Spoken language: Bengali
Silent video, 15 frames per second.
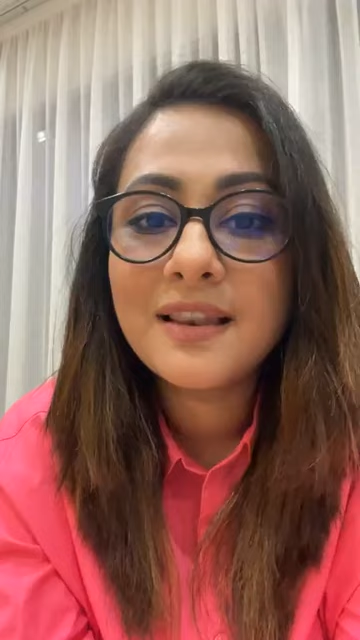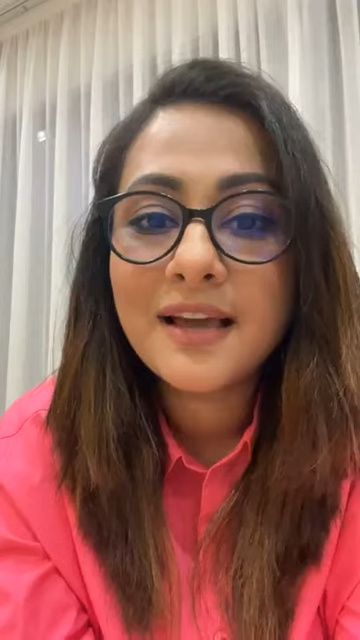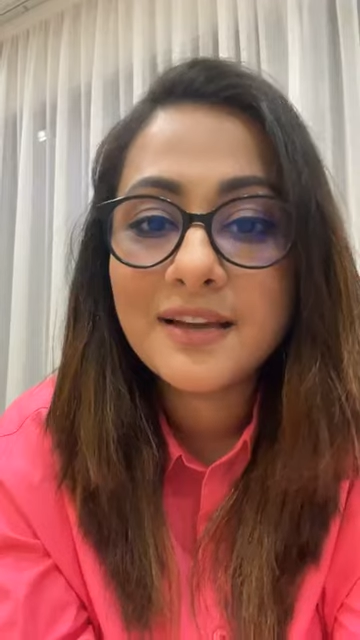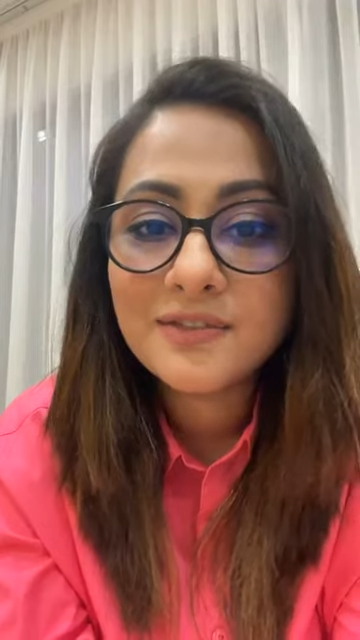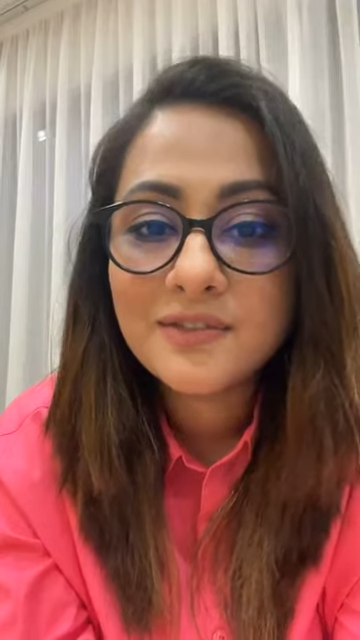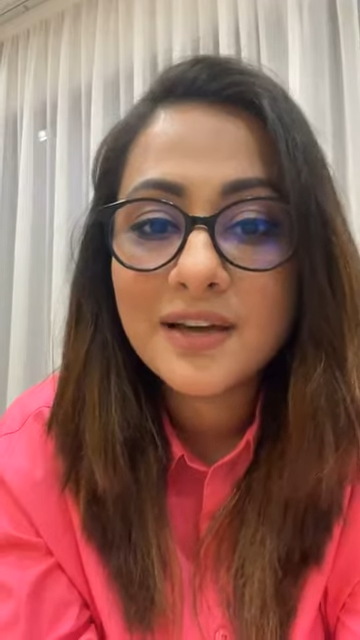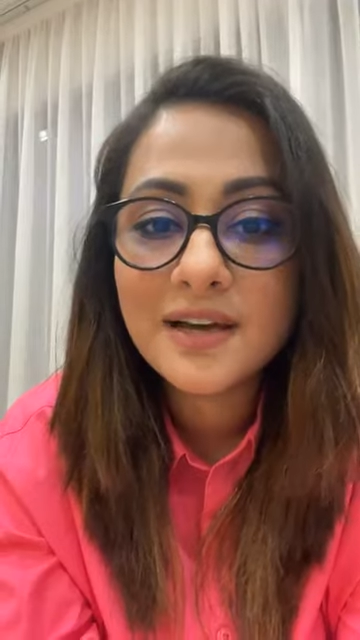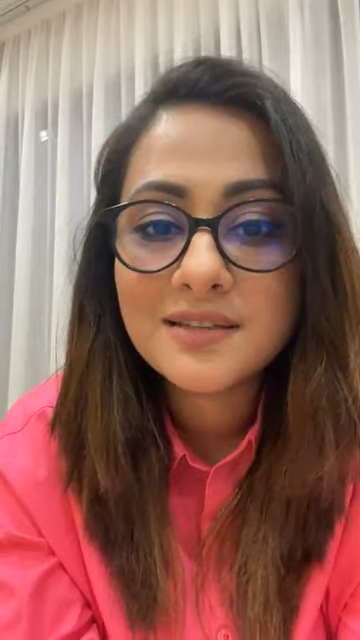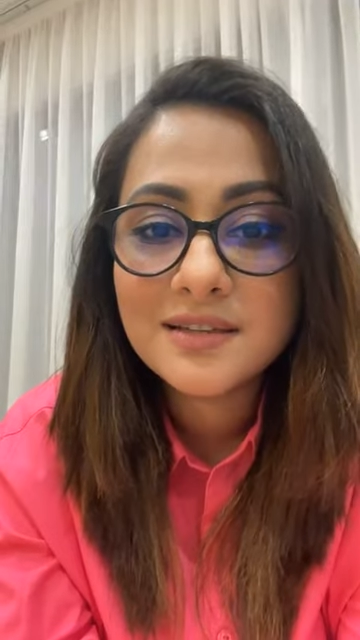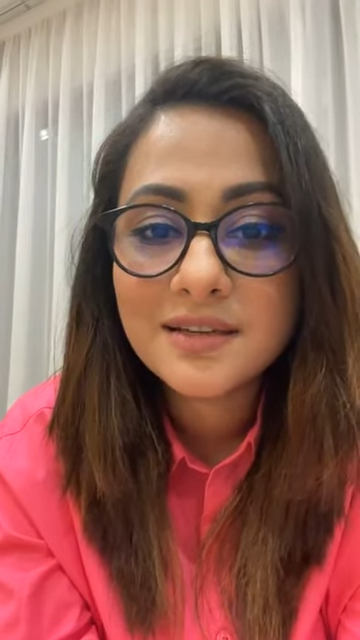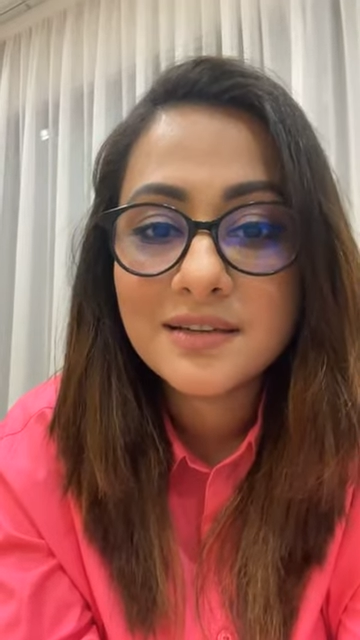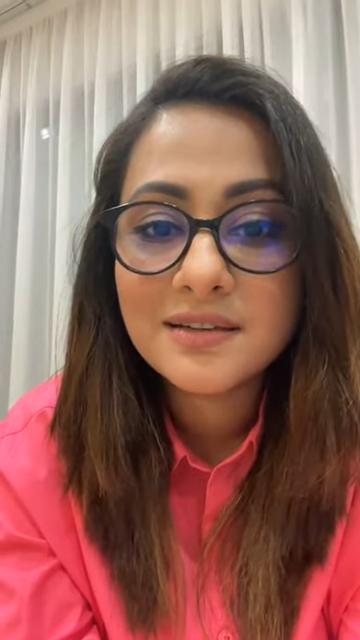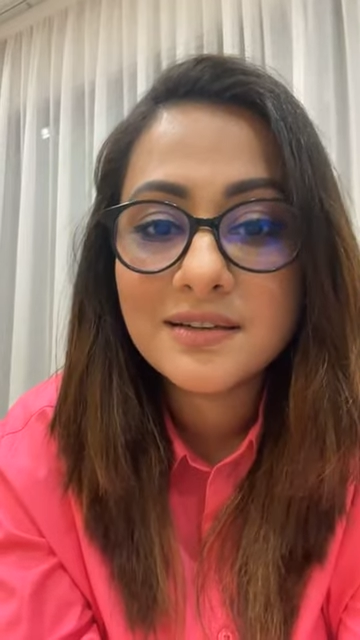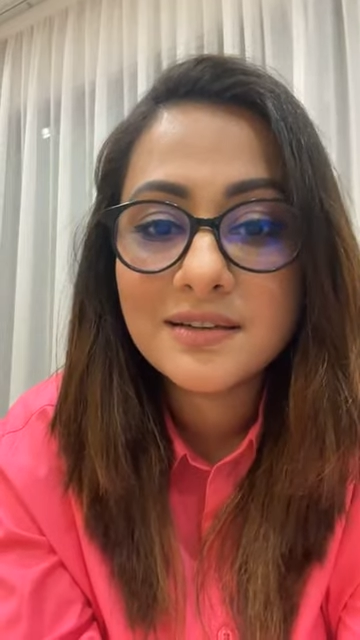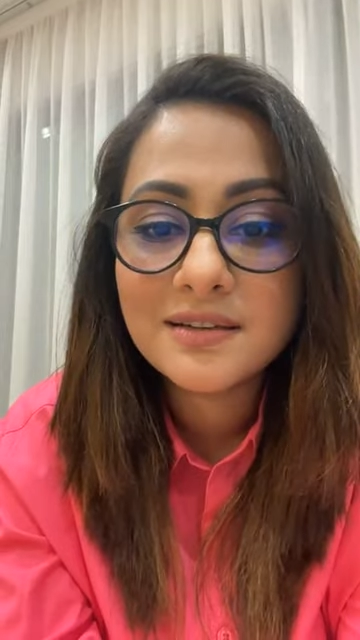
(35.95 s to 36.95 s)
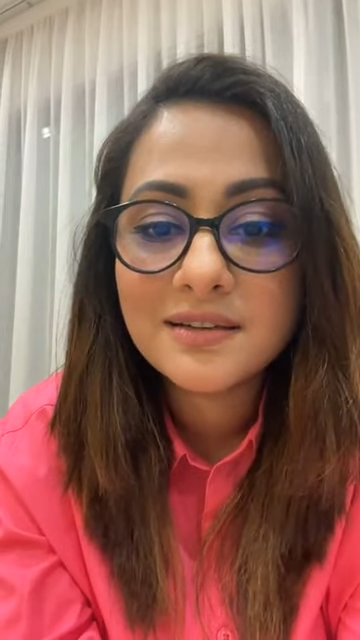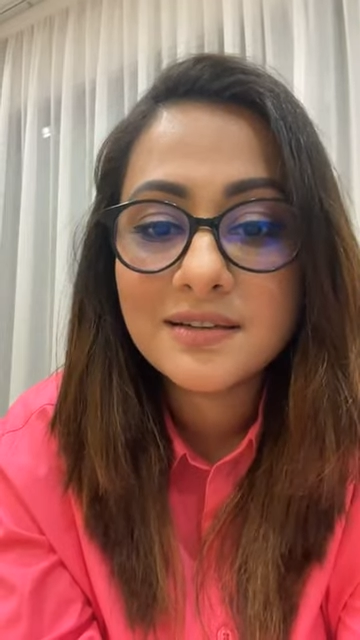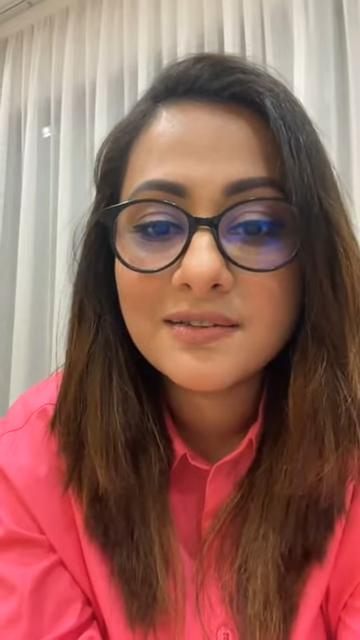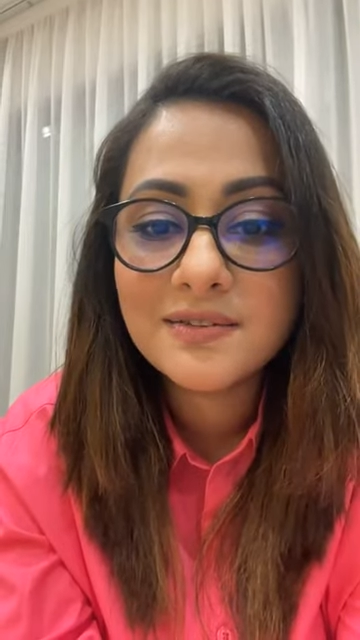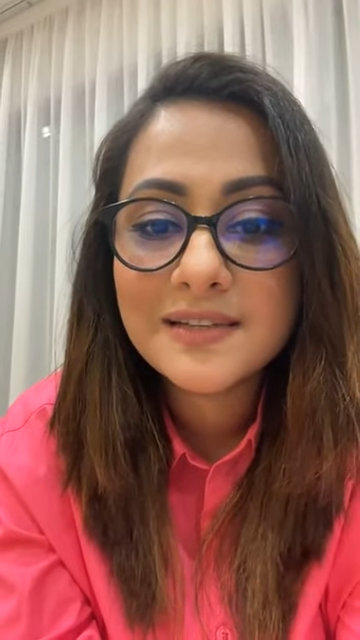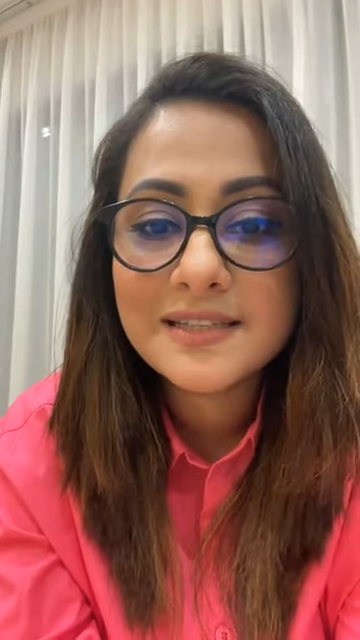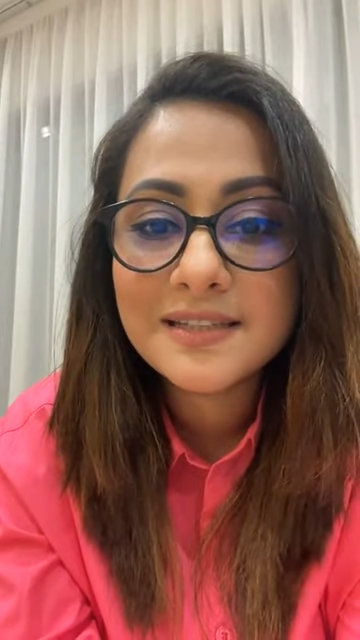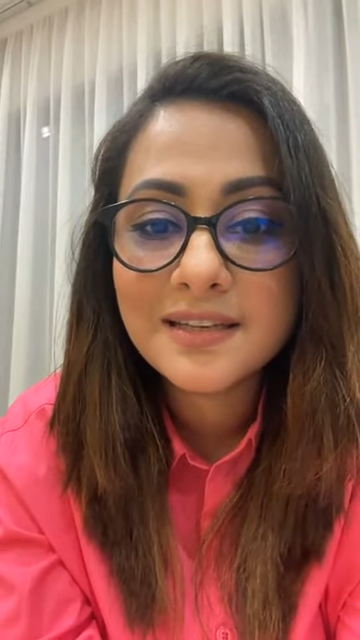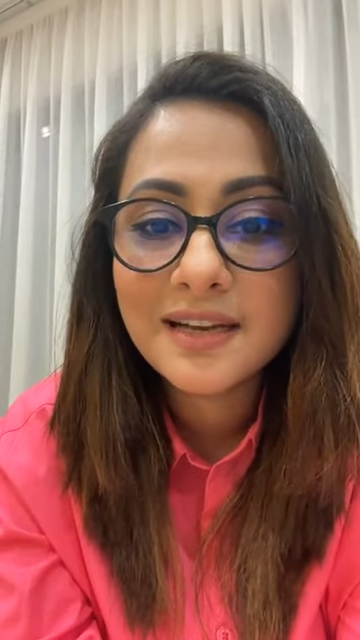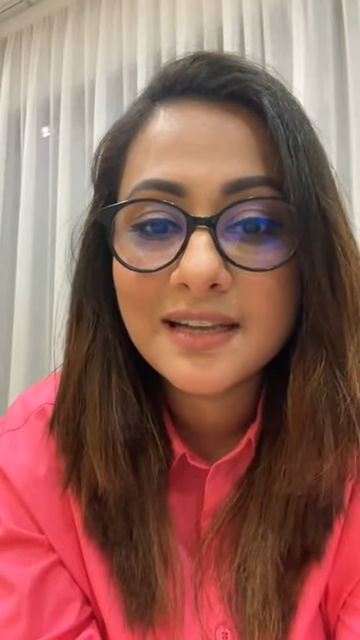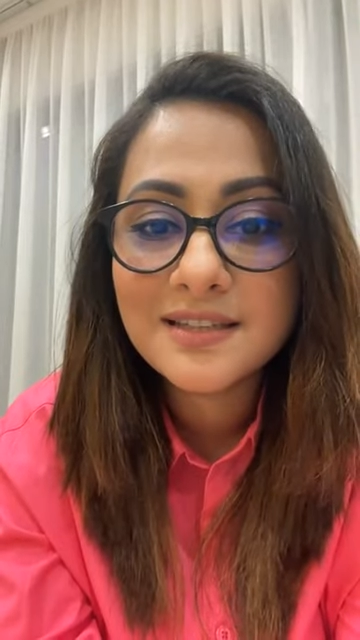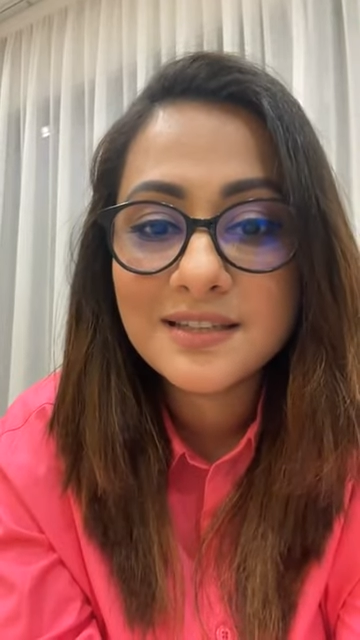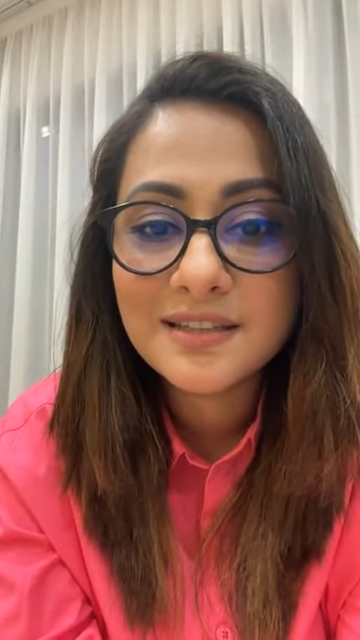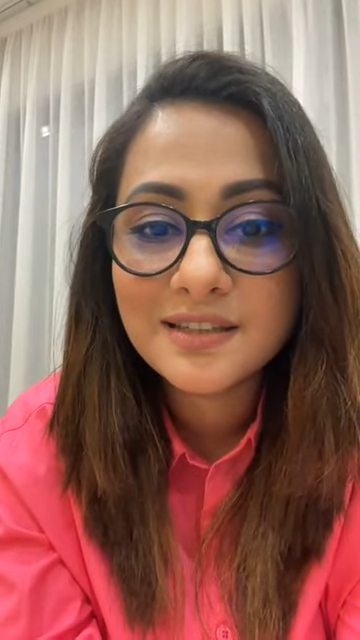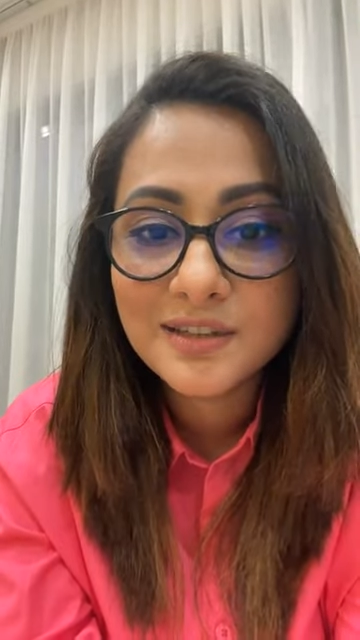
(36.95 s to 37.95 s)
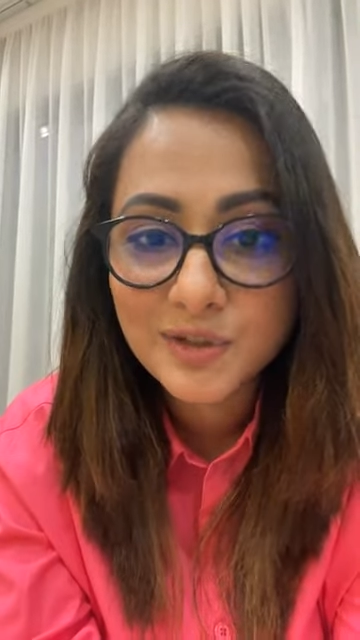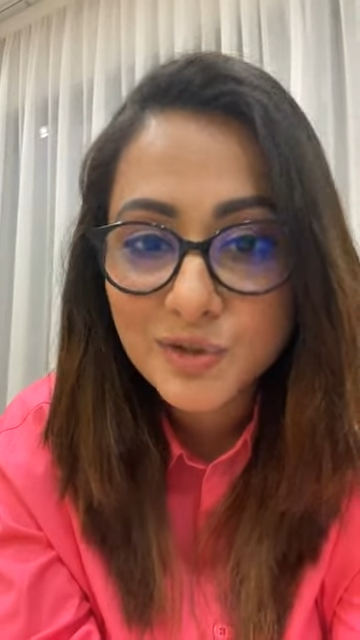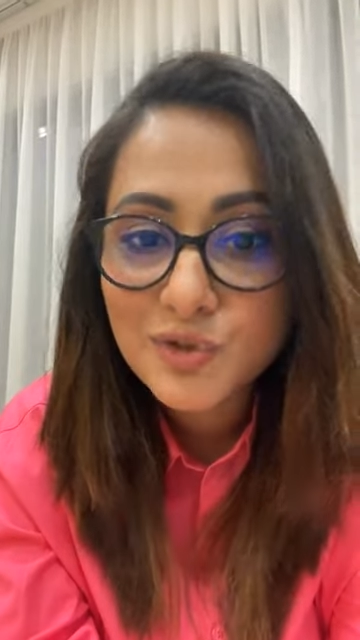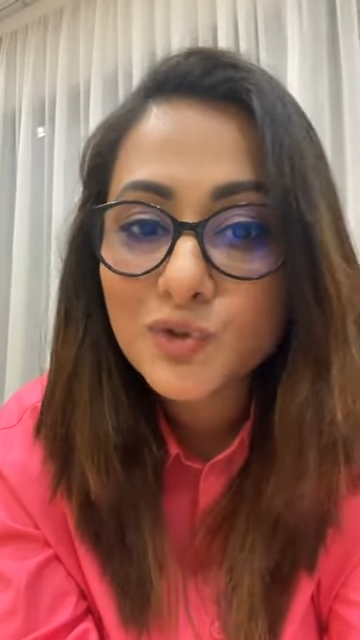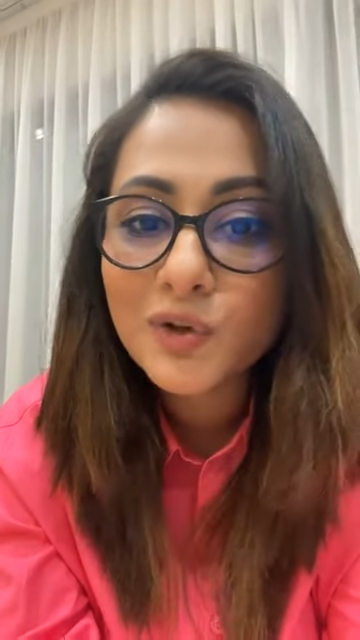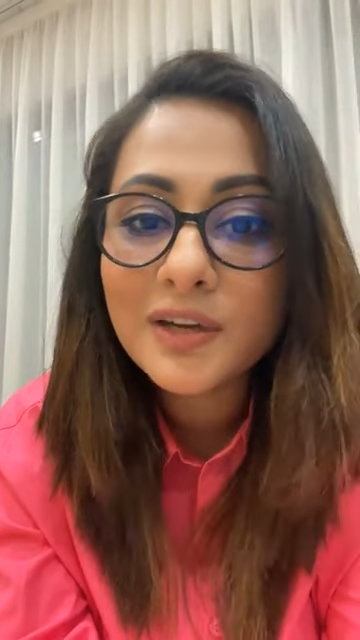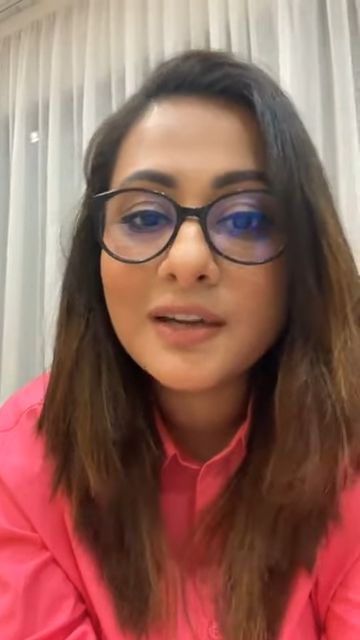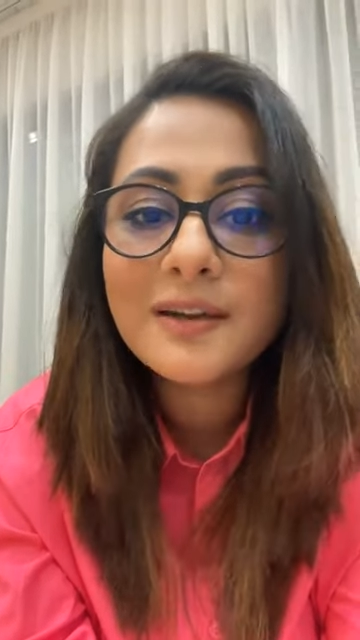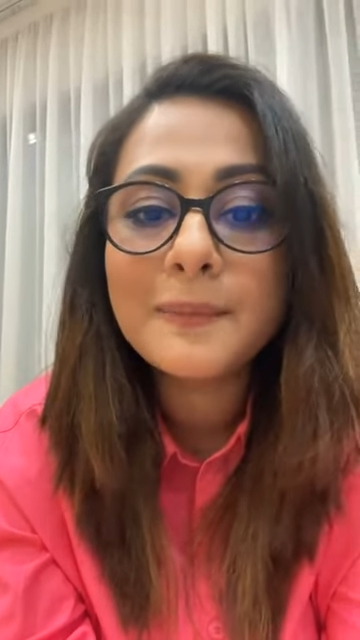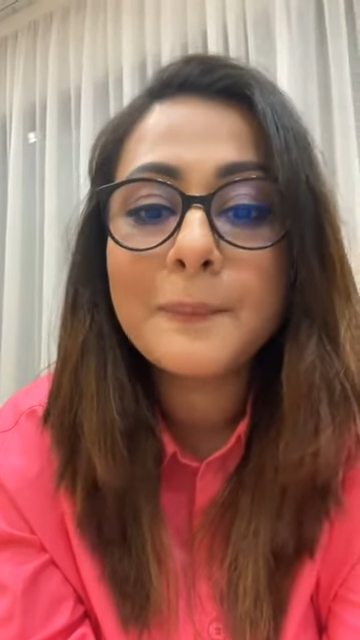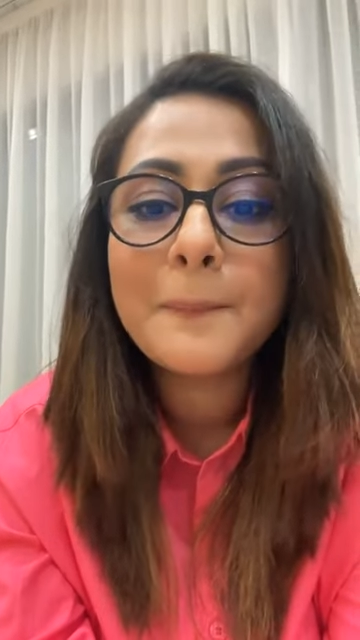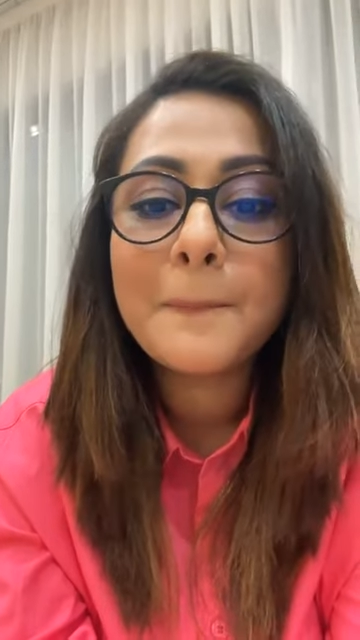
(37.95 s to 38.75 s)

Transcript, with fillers: লাইভে আসার রিজন আছে নিশ্চয়ই